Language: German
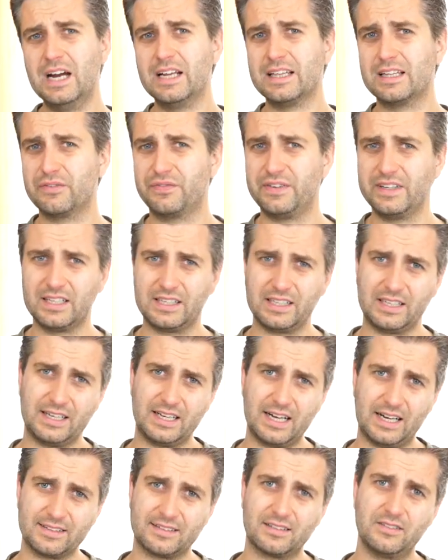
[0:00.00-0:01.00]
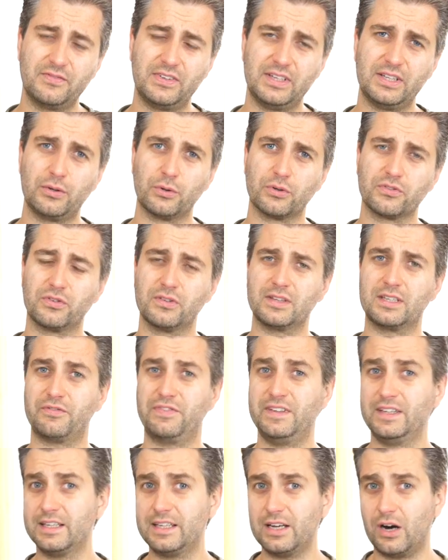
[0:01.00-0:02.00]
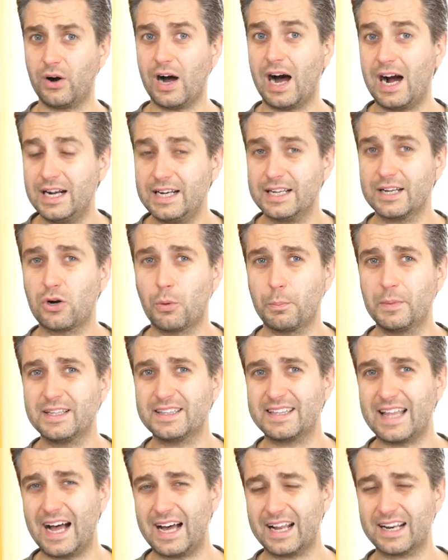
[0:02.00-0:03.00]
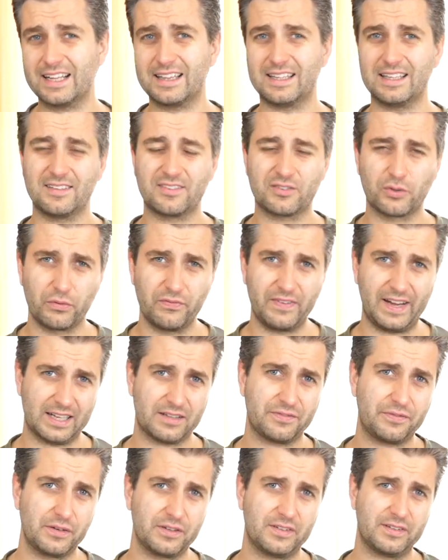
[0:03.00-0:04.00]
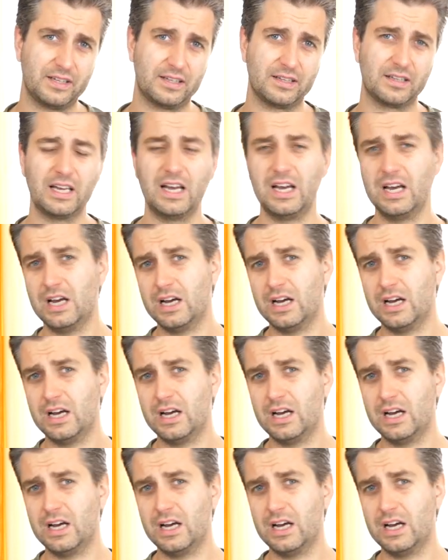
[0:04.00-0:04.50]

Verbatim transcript: da findet ihr die ganzen Videos und da findet ihr auch all die Kommentare, die so wertvoll sind